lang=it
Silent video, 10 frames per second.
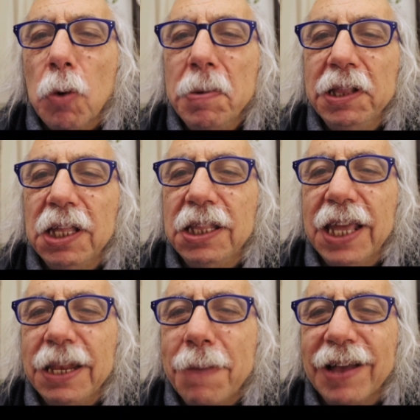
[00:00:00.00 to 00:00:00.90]
momenti
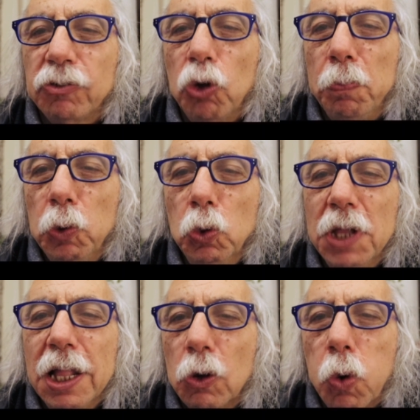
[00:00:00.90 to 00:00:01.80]
ti è rimasto più nel